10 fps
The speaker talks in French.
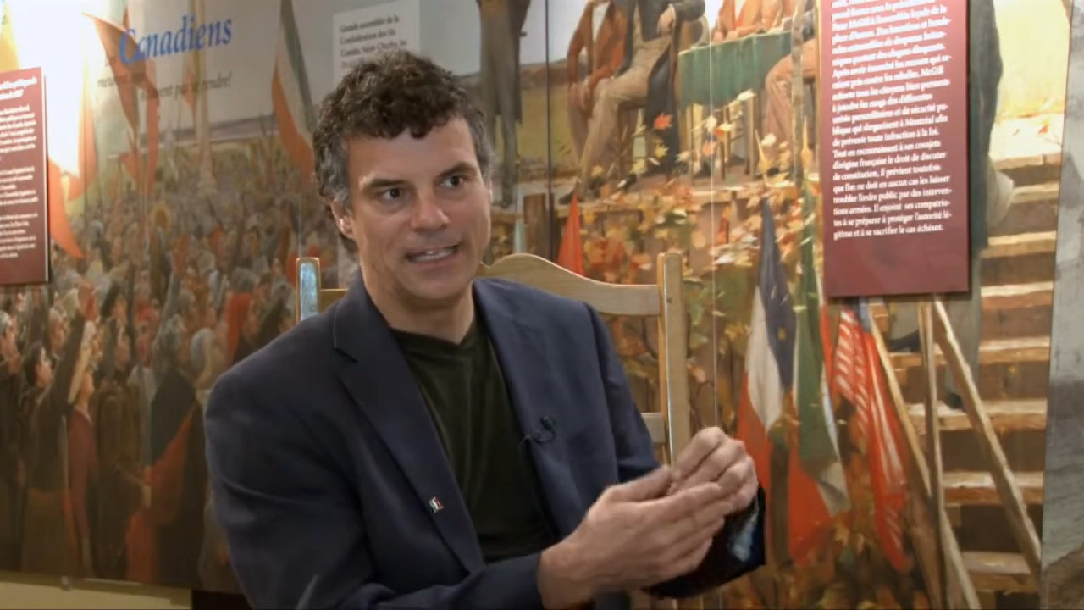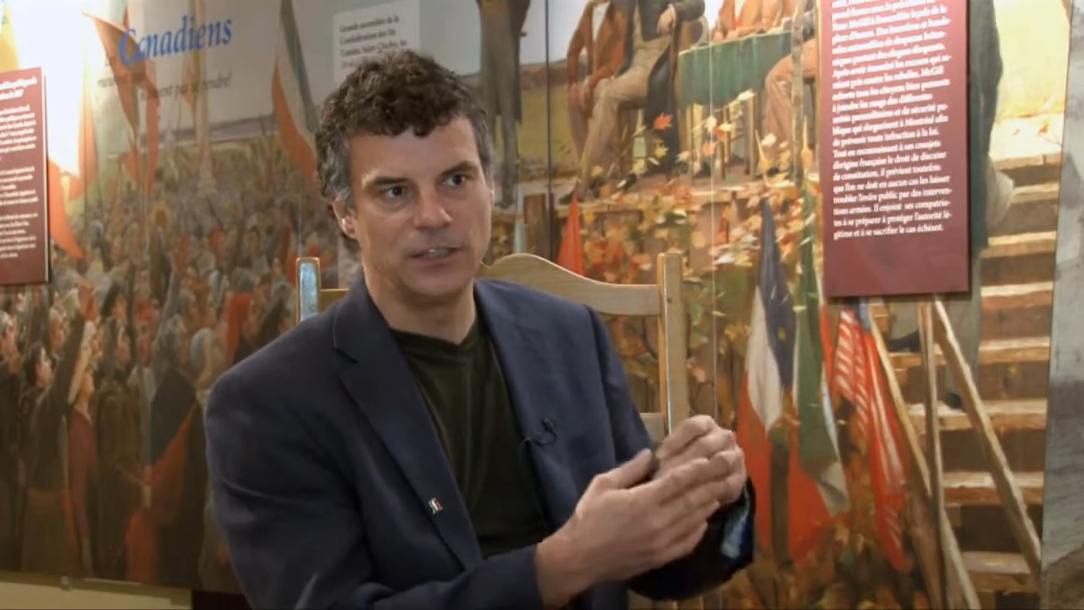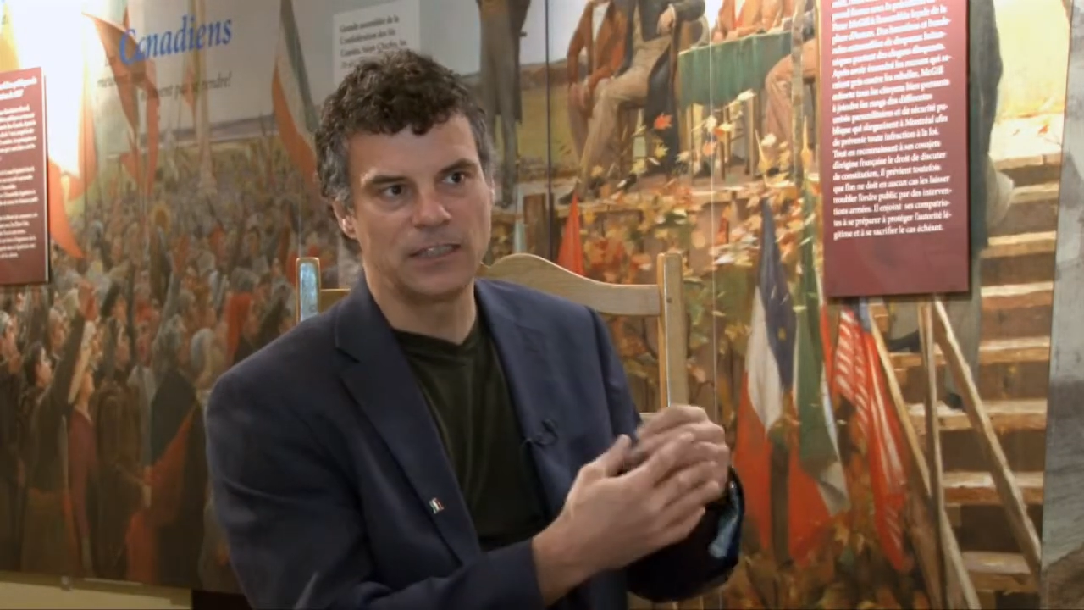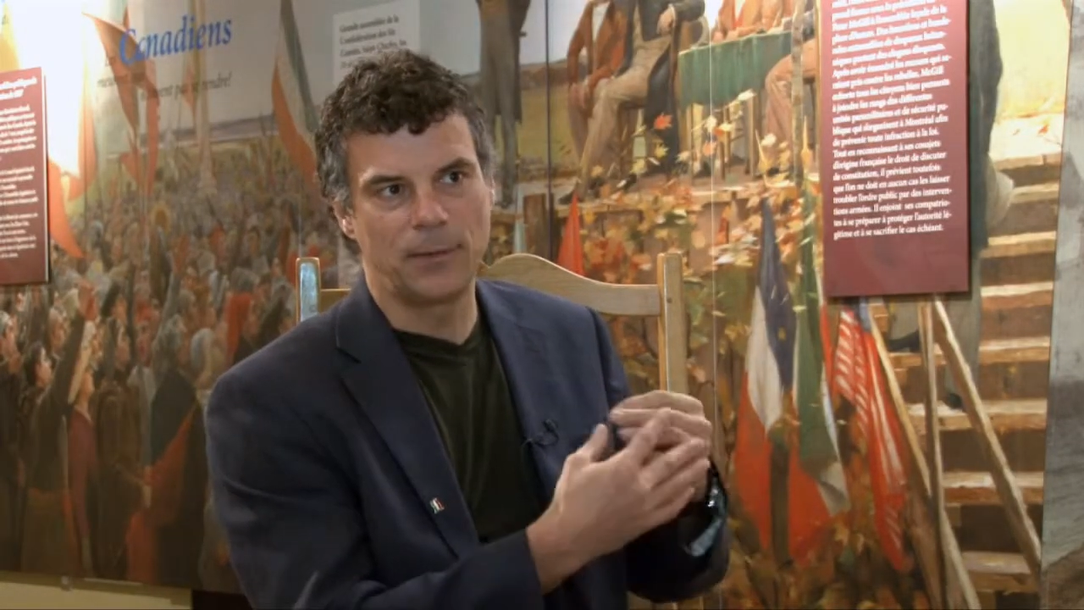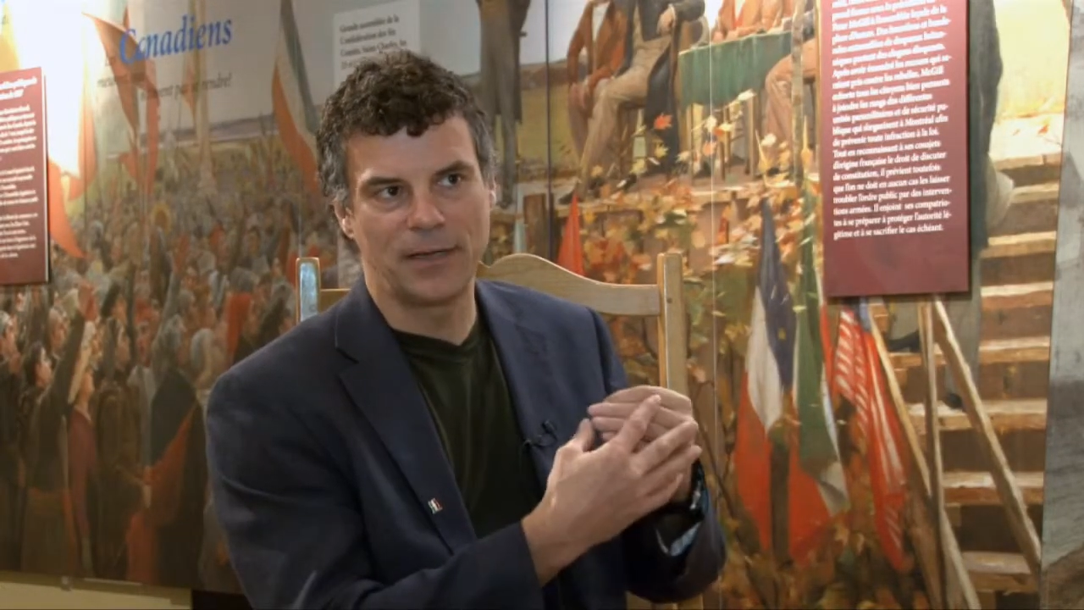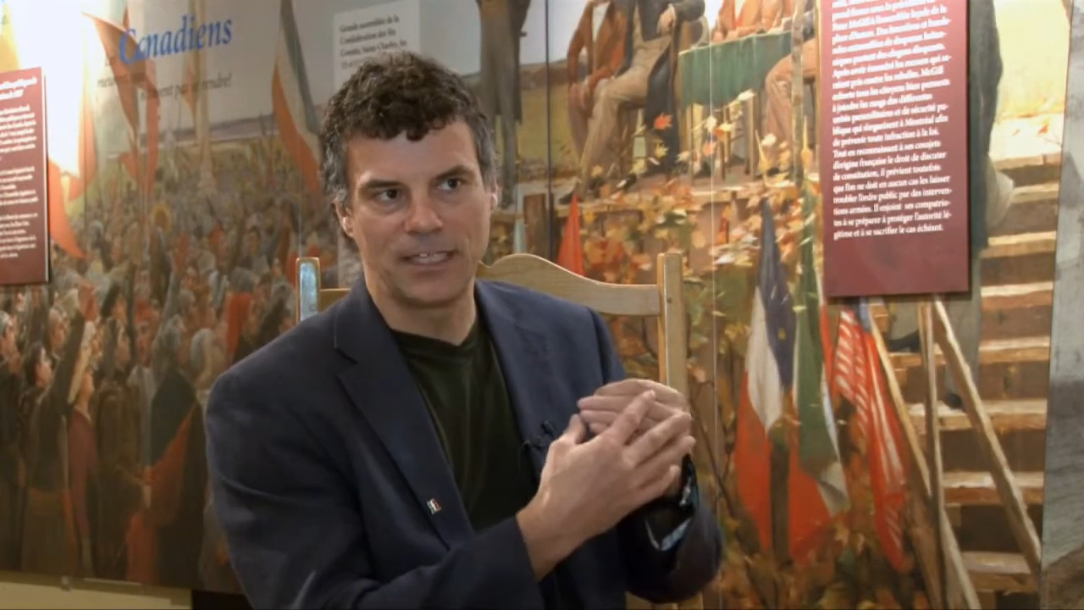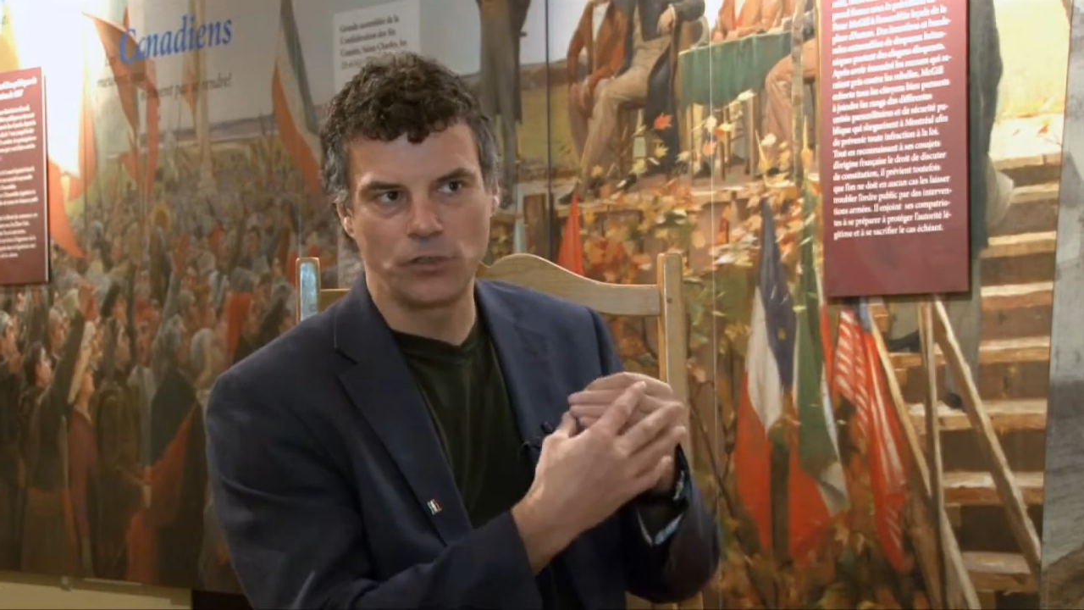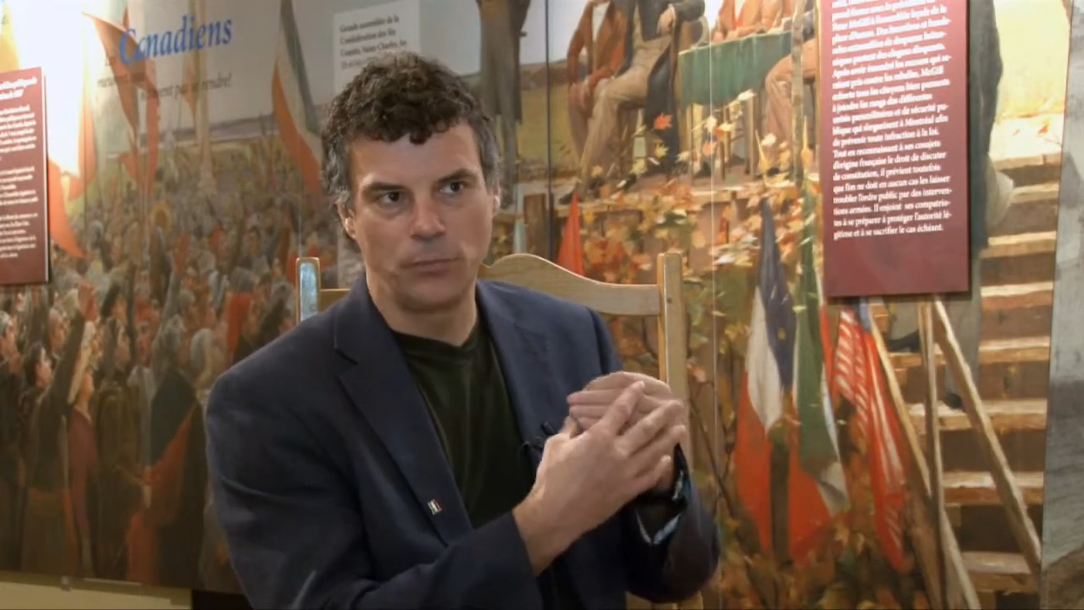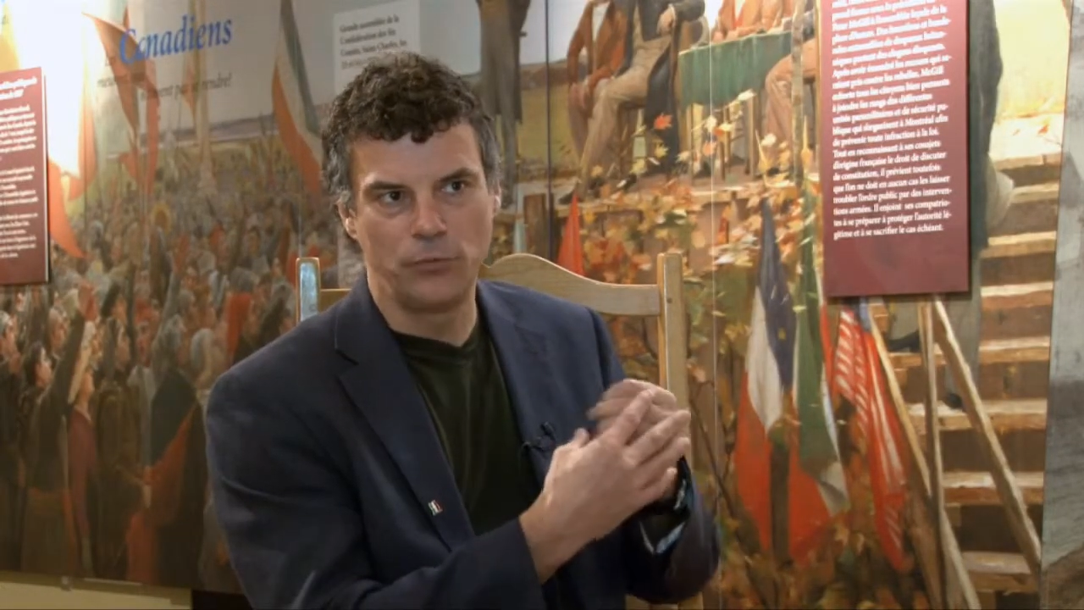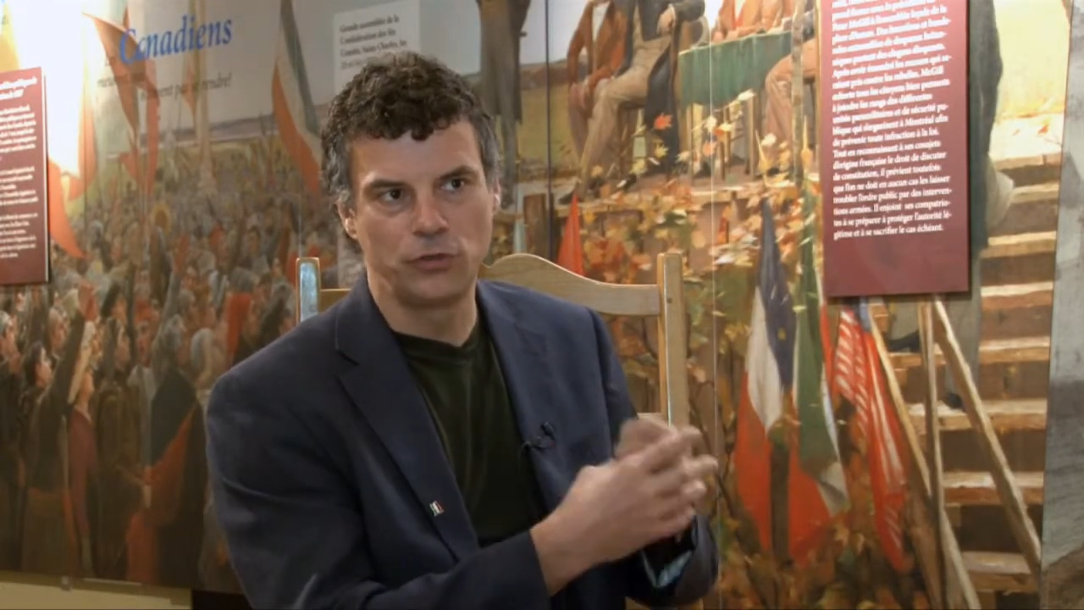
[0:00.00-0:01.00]
il y a une
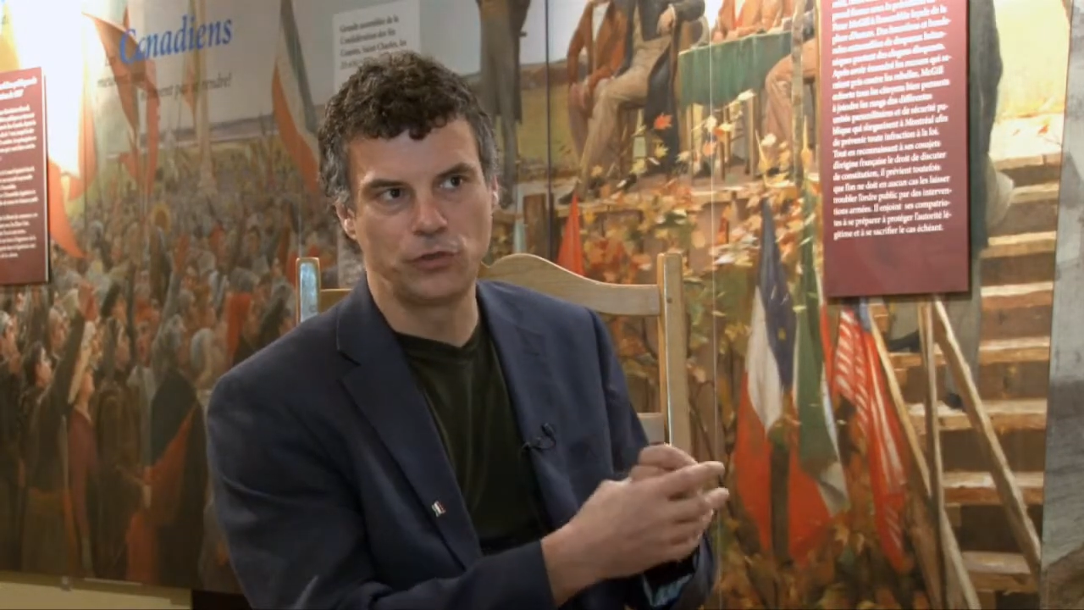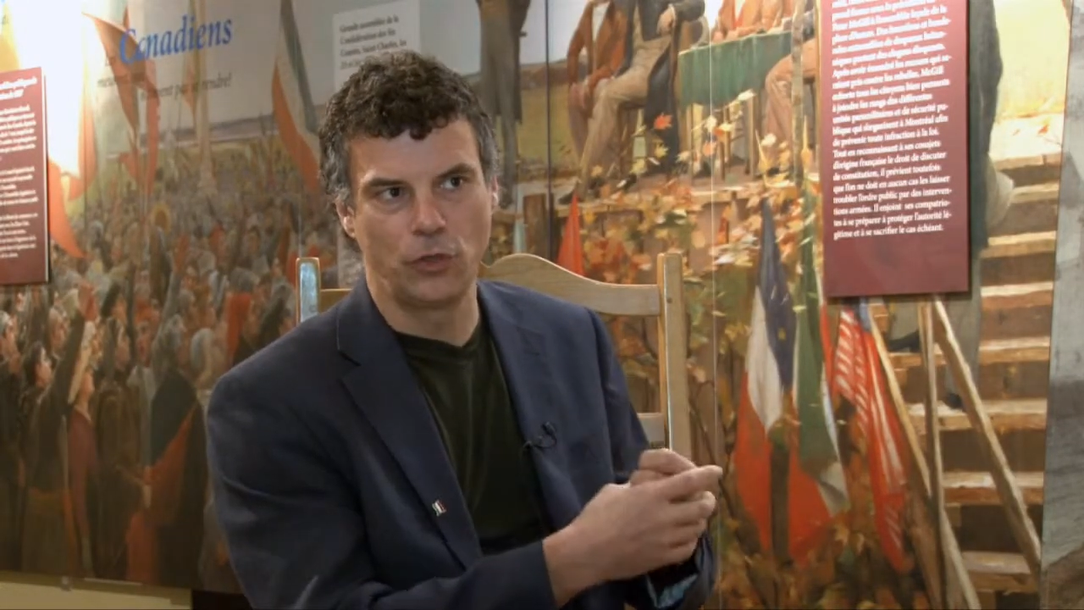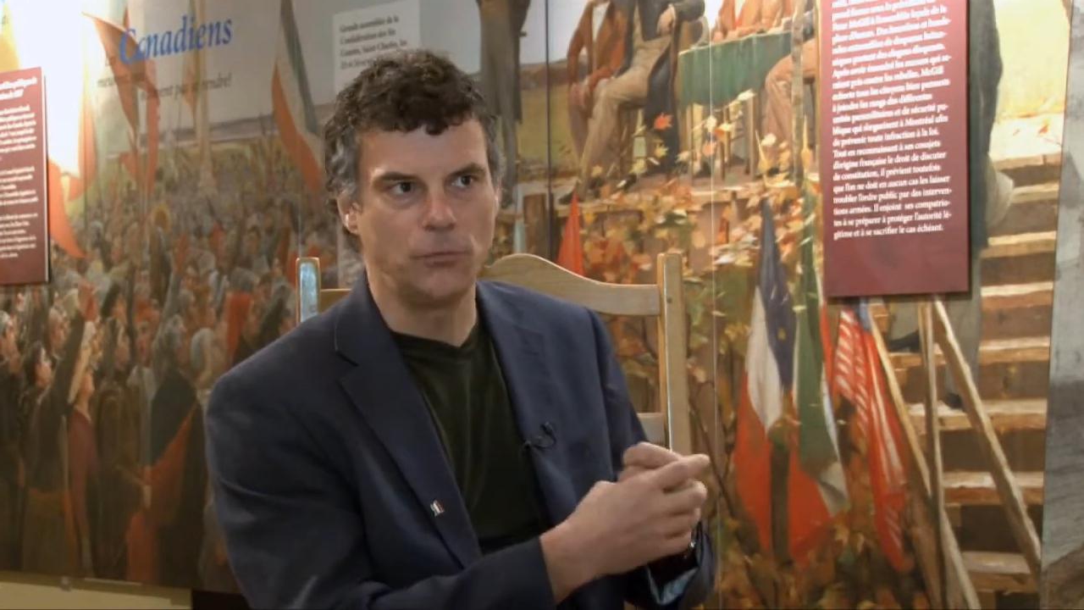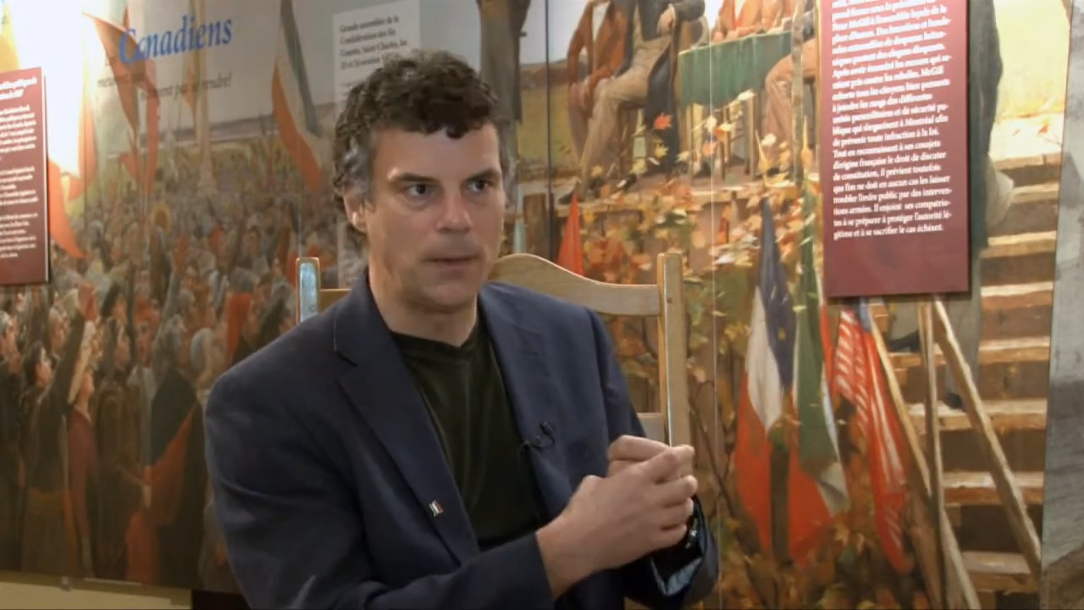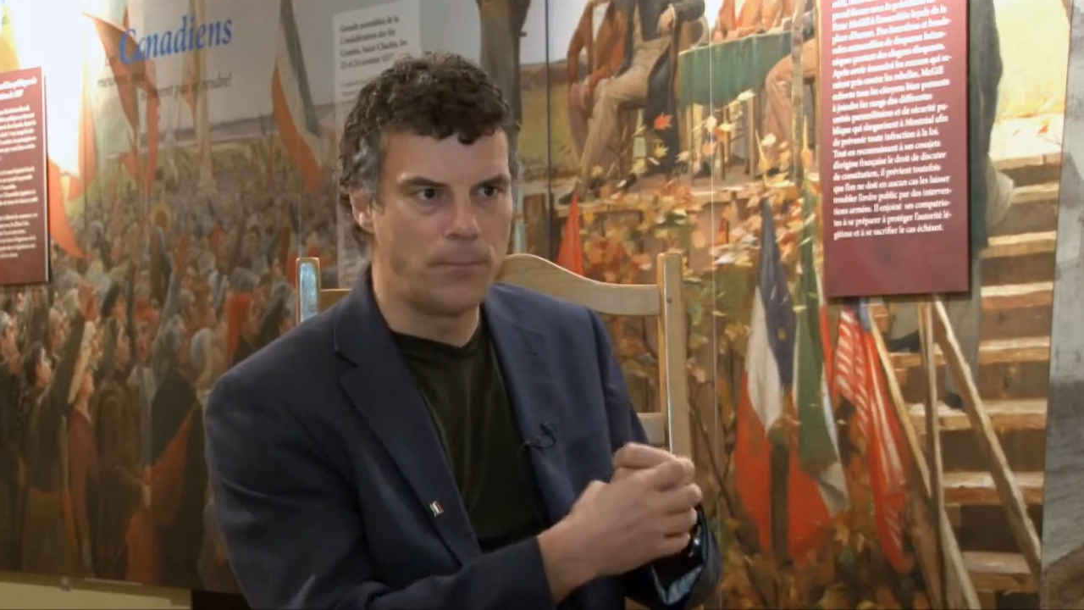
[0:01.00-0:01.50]
répression plus sourde,